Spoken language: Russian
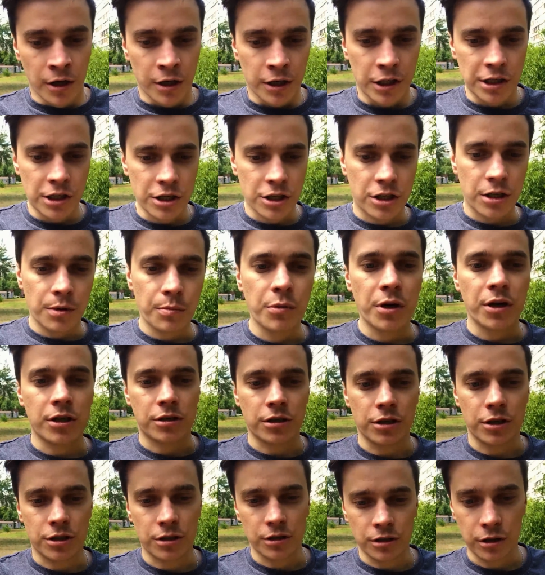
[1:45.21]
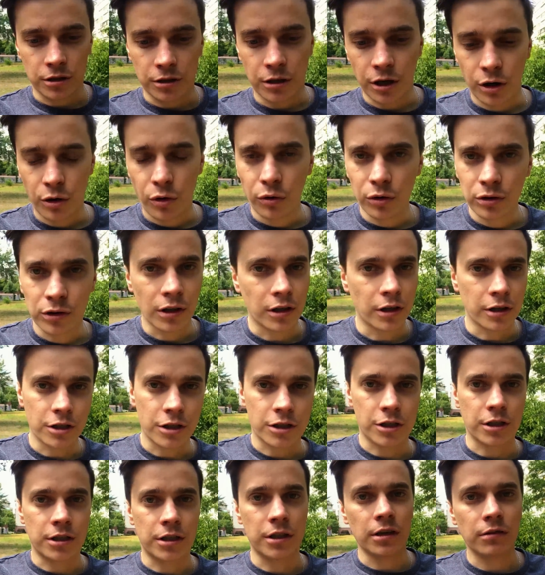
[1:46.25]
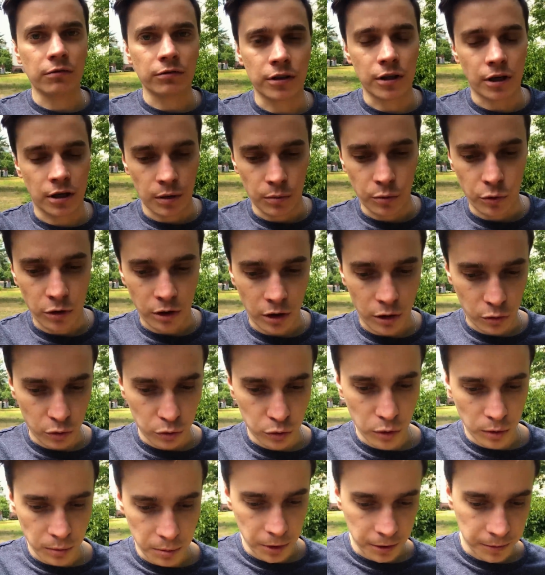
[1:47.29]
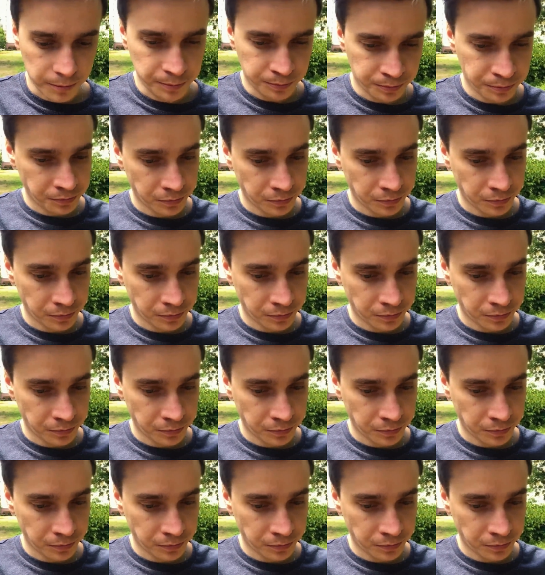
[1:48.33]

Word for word: ежемесячный доход или ежедневный, кому как удобно,